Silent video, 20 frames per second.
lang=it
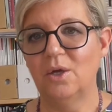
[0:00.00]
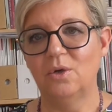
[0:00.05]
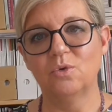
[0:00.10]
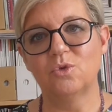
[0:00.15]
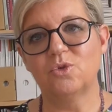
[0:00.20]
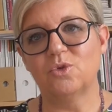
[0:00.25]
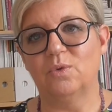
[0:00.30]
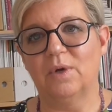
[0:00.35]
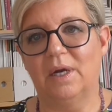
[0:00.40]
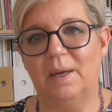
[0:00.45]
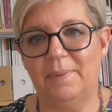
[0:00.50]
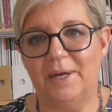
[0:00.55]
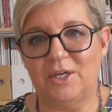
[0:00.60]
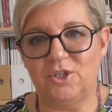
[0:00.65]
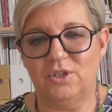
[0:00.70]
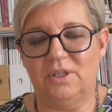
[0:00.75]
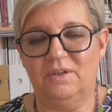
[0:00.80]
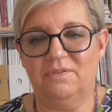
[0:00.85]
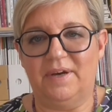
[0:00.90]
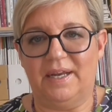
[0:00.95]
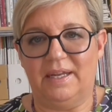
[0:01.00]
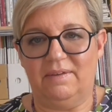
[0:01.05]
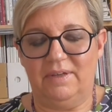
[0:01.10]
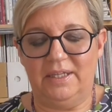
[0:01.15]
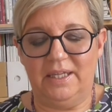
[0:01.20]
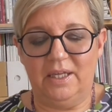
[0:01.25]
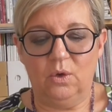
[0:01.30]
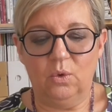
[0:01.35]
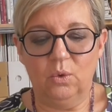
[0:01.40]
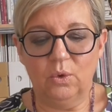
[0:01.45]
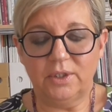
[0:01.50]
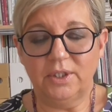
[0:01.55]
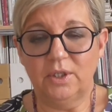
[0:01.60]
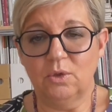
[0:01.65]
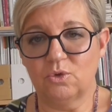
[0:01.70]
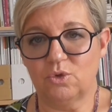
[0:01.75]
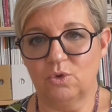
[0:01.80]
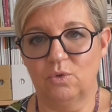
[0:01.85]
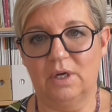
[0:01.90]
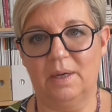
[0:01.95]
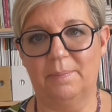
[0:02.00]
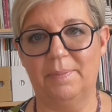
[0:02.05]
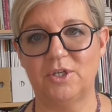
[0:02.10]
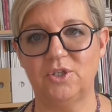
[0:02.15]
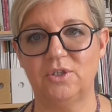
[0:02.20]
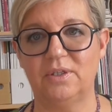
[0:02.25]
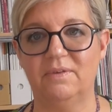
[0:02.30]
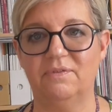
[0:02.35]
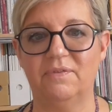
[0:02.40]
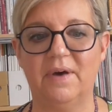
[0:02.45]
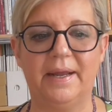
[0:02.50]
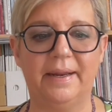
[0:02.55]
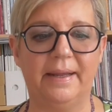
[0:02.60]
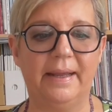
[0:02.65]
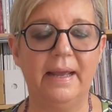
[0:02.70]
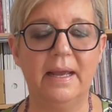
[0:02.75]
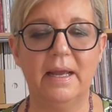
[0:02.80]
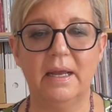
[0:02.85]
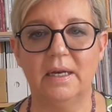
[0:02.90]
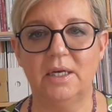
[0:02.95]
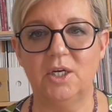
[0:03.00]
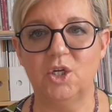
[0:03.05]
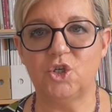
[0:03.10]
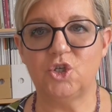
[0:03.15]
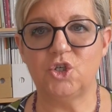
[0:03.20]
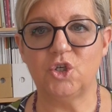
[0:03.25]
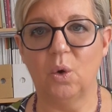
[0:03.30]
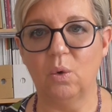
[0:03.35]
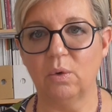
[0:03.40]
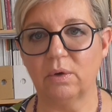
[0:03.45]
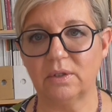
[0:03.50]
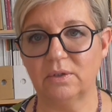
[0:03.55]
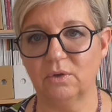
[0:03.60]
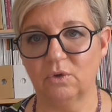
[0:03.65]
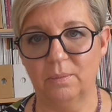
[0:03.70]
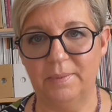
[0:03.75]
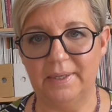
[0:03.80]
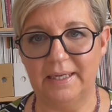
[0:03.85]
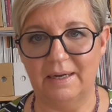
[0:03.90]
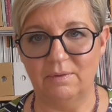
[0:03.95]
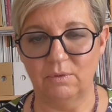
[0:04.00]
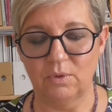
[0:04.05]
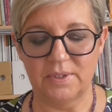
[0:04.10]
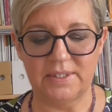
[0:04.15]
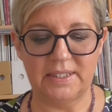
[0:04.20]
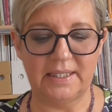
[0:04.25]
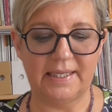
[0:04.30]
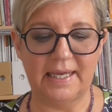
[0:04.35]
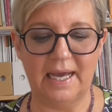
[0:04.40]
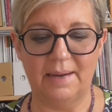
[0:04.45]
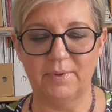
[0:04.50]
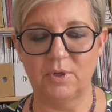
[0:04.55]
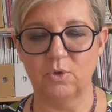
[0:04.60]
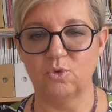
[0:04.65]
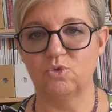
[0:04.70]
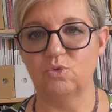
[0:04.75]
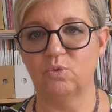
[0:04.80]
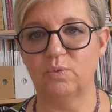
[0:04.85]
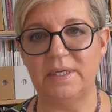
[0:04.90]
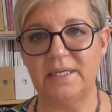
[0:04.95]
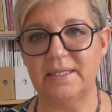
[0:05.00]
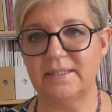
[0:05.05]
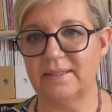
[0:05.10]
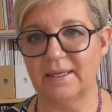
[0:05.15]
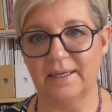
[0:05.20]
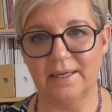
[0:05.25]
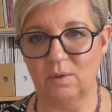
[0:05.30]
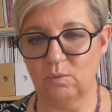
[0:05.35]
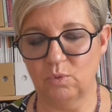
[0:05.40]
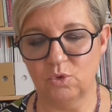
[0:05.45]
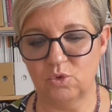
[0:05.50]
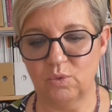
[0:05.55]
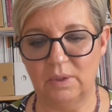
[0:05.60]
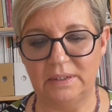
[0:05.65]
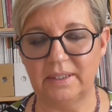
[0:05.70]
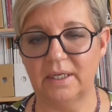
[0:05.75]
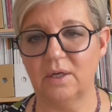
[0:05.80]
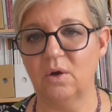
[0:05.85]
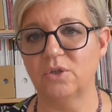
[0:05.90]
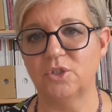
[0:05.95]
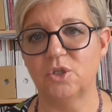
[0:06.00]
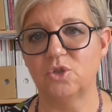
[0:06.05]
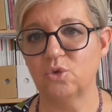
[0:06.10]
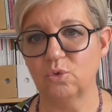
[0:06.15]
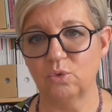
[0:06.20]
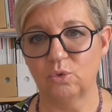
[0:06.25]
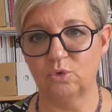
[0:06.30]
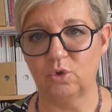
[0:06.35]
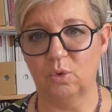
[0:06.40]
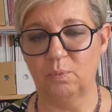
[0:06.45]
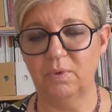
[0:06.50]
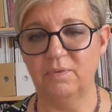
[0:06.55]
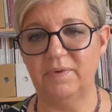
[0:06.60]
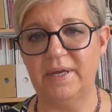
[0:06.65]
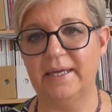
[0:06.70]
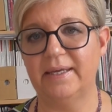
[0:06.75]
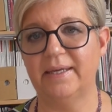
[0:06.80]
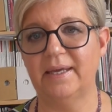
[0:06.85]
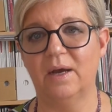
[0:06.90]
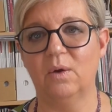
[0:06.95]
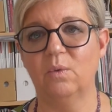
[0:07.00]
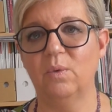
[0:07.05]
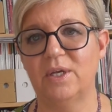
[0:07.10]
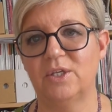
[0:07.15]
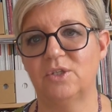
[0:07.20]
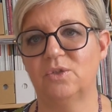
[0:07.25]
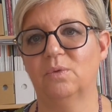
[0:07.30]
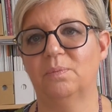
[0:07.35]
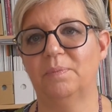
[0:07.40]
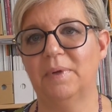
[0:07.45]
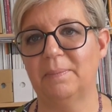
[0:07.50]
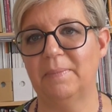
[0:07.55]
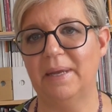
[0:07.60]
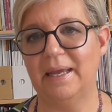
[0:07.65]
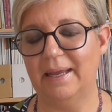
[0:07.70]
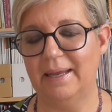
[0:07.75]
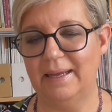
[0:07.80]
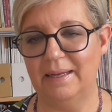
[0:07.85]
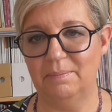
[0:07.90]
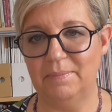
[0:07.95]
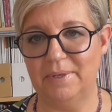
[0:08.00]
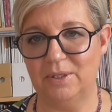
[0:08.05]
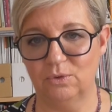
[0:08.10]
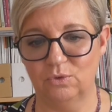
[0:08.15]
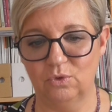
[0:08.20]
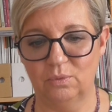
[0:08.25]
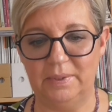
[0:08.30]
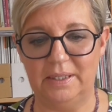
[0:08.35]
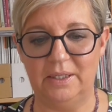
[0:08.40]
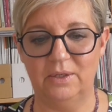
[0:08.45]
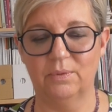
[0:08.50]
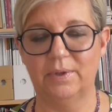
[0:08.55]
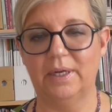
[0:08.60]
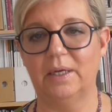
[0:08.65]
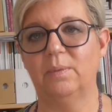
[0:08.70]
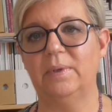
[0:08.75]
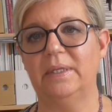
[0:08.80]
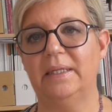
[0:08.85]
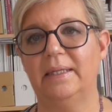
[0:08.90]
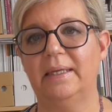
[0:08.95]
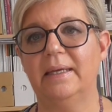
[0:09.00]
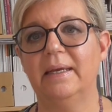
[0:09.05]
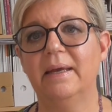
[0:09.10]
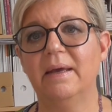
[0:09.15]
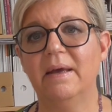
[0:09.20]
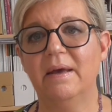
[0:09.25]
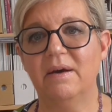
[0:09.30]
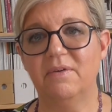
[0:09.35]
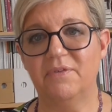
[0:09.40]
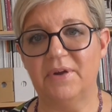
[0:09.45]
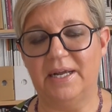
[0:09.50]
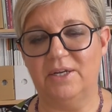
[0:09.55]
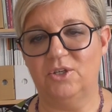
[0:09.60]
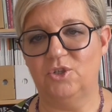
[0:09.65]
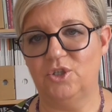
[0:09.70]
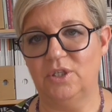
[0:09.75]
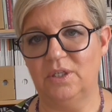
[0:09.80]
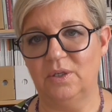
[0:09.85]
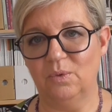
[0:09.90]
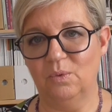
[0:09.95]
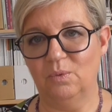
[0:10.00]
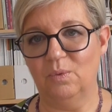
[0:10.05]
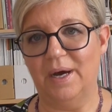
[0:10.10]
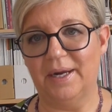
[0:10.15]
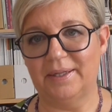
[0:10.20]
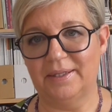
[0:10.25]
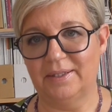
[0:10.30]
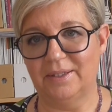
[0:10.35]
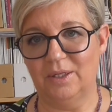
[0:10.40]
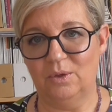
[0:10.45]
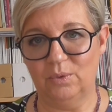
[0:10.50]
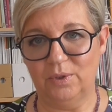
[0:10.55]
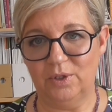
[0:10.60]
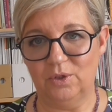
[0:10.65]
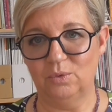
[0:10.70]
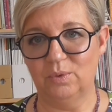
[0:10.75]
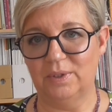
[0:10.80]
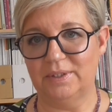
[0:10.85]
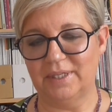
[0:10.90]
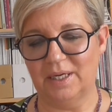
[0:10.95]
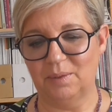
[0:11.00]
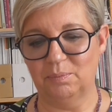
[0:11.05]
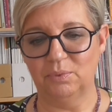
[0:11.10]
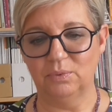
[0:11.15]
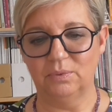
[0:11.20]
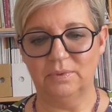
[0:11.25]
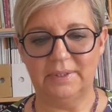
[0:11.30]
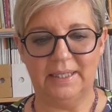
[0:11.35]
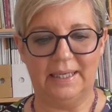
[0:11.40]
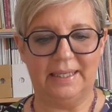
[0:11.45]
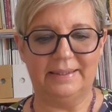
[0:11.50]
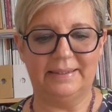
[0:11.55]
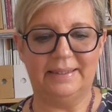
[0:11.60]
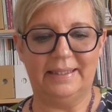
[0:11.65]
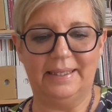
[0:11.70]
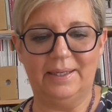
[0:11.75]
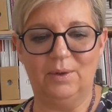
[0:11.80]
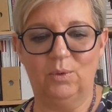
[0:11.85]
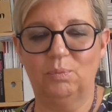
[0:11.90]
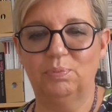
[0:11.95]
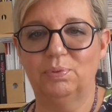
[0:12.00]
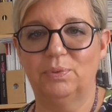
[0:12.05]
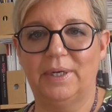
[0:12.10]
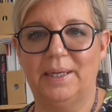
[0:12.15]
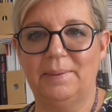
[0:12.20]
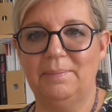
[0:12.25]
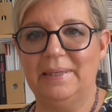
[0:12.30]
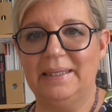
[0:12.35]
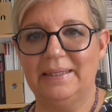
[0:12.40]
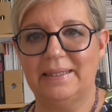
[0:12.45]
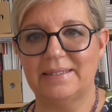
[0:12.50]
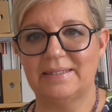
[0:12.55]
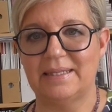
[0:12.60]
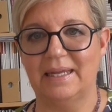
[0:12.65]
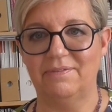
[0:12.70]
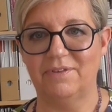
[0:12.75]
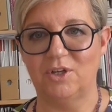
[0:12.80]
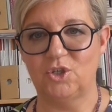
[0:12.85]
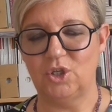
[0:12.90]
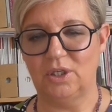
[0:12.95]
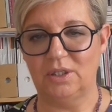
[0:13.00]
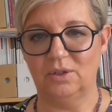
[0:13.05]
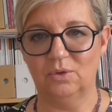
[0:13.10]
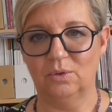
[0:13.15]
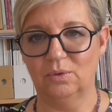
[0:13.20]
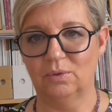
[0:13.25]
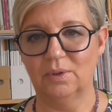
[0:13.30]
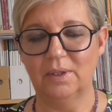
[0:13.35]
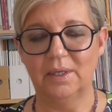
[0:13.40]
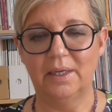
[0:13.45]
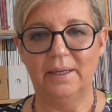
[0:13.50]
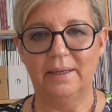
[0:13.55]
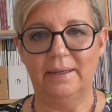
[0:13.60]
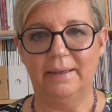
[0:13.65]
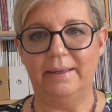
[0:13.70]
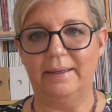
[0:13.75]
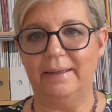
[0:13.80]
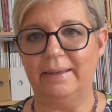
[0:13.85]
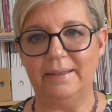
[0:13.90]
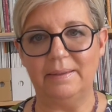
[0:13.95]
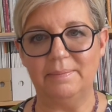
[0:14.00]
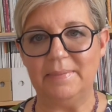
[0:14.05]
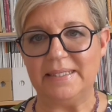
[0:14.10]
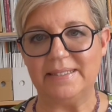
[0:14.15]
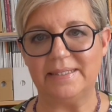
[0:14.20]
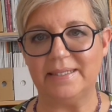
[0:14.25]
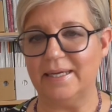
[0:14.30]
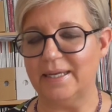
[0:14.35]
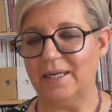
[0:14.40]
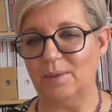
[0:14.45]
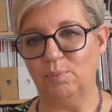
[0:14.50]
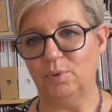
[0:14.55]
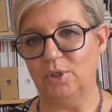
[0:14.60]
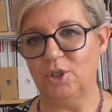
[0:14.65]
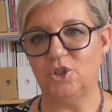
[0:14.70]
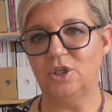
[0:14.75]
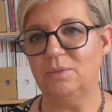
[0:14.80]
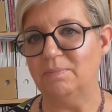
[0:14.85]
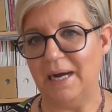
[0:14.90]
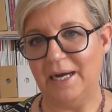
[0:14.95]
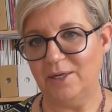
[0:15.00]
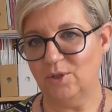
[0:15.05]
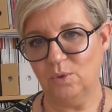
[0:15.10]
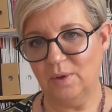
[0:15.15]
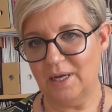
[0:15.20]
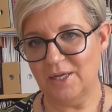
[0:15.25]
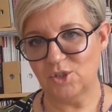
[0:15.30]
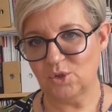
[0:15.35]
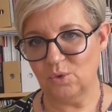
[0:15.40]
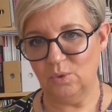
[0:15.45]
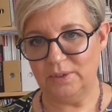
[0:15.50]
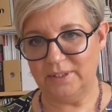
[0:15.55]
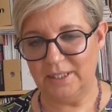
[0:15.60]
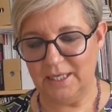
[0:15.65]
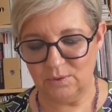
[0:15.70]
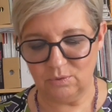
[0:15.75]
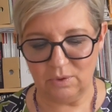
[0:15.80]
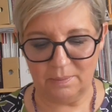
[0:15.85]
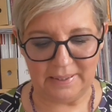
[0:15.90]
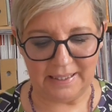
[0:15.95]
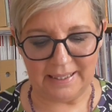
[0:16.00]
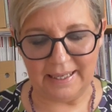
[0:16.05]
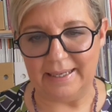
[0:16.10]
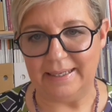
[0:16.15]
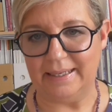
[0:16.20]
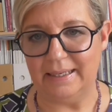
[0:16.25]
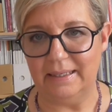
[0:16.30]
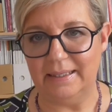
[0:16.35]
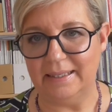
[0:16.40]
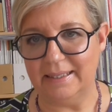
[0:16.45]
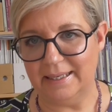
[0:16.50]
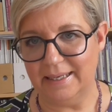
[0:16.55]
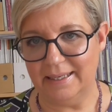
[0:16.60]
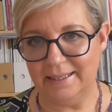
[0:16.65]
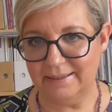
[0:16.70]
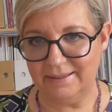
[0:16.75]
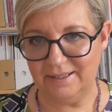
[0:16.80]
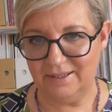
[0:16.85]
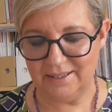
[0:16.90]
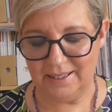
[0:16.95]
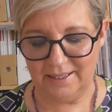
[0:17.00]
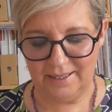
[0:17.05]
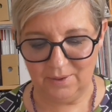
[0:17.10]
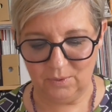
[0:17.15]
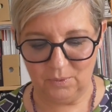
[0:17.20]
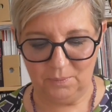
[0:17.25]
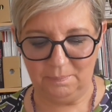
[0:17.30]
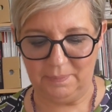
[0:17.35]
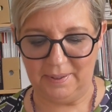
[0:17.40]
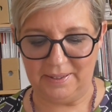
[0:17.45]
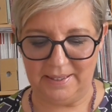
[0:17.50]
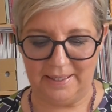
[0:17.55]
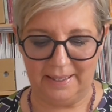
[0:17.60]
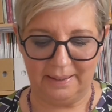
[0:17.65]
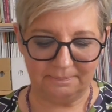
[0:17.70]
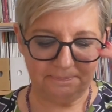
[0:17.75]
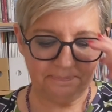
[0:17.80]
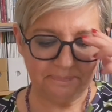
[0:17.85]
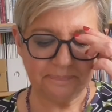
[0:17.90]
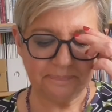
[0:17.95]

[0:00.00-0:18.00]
non sono capace di fare video corti, non sono capace di fare gli short come cavolo si chiamano su Instagram o su altre cose, sono troppo vecchia, questo per me è il metodo migliore quindi Franci guardatelo in due o tre puntate oppure mentre stai facendo eh, i mestieri pulisci il bagno ascolti la tua amica Eli che ti tiene compagnia.